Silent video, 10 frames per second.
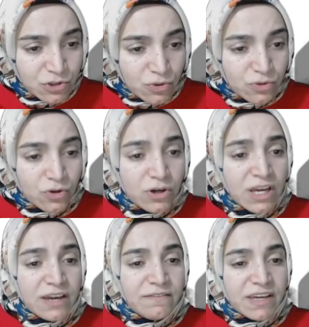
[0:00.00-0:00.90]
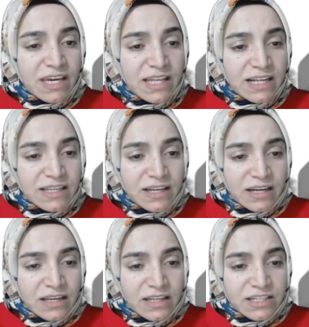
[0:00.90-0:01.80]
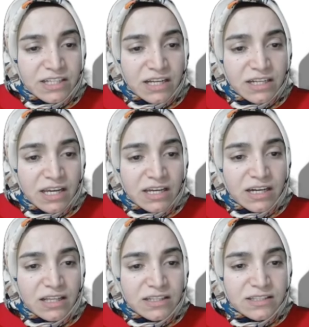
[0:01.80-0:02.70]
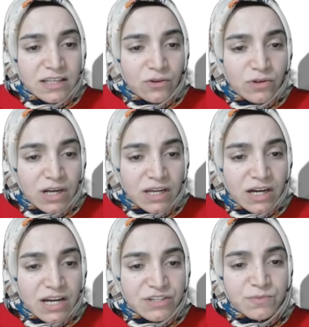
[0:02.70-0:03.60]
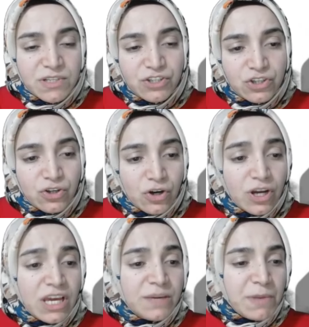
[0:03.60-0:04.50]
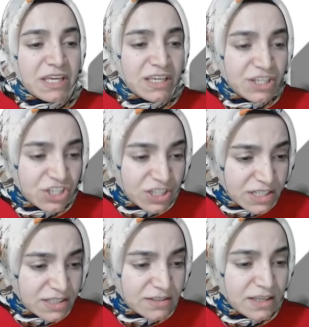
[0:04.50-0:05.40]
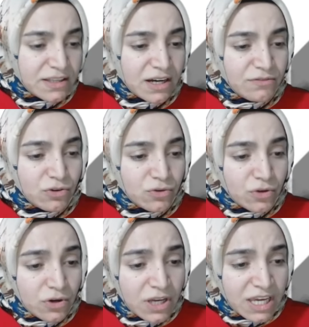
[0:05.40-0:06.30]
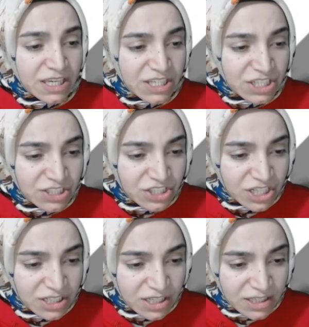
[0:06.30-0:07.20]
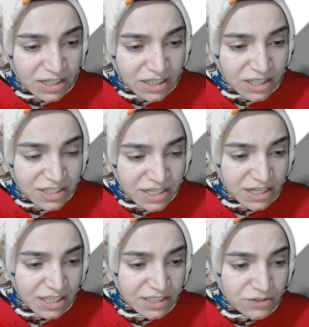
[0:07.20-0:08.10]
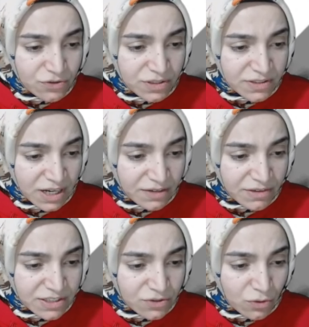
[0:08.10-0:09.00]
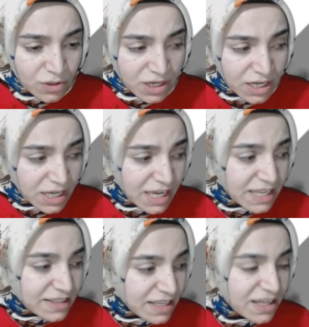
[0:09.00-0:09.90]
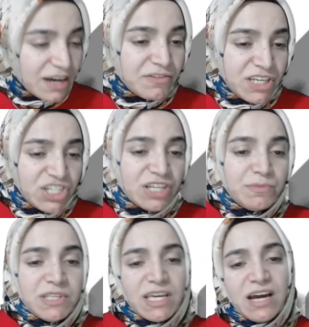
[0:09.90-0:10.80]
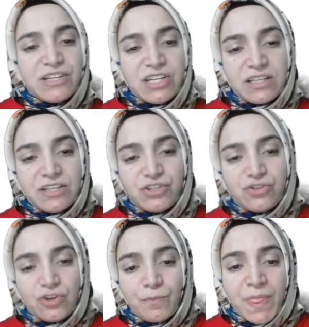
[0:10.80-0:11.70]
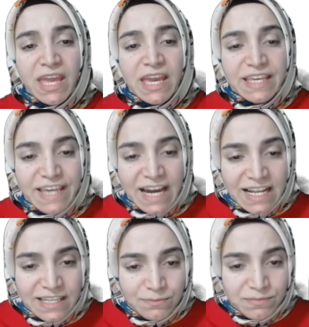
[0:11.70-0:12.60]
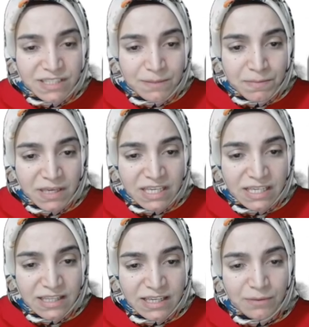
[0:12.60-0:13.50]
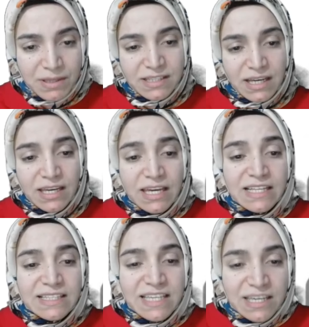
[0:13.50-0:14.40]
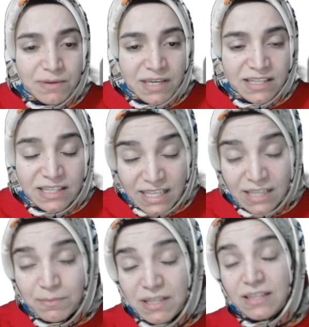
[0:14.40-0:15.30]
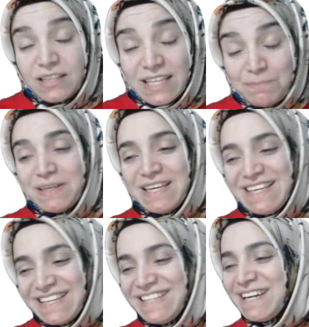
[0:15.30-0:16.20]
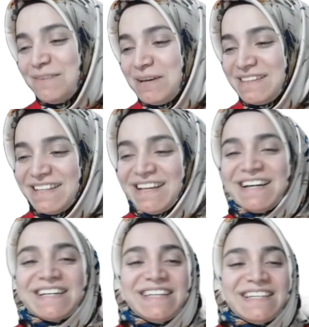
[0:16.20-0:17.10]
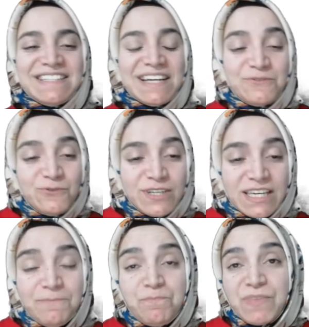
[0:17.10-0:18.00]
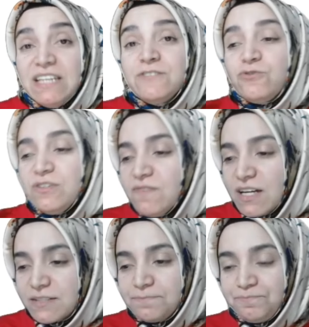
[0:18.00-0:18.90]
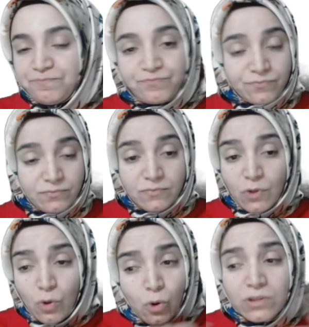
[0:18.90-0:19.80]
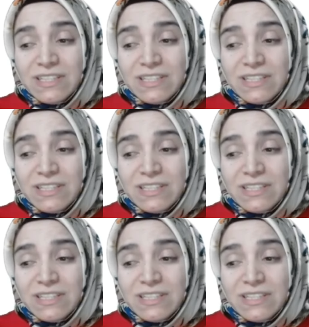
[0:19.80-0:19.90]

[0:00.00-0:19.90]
oluyor ve genelde de arkadaşlar kalıtsal olarak karşımıza çıkıyor. Peki kişi nasıl tedavi oluyor? Kişi dışarıdan arkadaşlar insülin takviyesi olarak tedavi işlemini gerçekleştiriyor. Geldim tip 2 diyabete. Tikibi, tikibi, tip 2 diyabet dedi arkadaşlar diyor ki insülin var. Orada